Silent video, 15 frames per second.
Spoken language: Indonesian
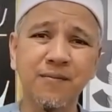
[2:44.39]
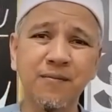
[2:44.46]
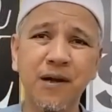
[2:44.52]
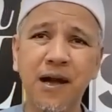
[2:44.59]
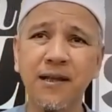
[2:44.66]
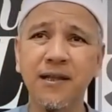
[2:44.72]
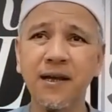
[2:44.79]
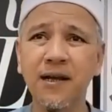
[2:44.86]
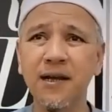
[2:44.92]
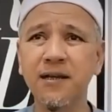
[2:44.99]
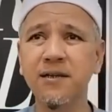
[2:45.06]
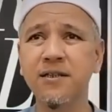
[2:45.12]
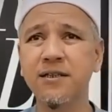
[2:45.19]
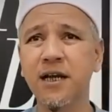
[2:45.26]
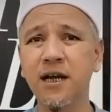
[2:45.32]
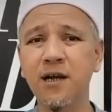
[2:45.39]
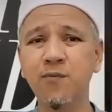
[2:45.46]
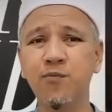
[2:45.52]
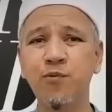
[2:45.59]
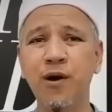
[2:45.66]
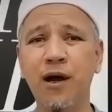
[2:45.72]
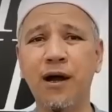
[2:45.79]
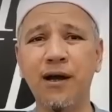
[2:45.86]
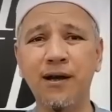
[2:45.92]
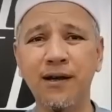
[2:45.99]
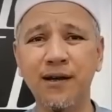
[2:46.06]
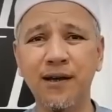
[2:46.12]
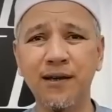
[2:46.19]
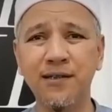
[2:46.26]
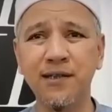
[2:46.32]
mengatakan jangan
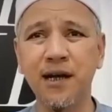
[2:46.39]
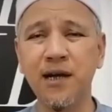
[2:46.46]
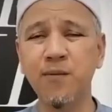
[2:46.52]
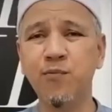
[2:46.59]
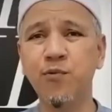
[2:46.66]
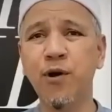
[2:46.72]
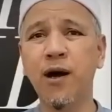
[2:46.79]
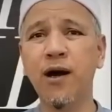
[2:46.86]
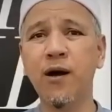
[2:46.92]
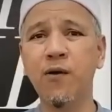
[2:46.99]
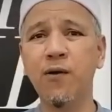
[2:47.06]
buang ya jangan buang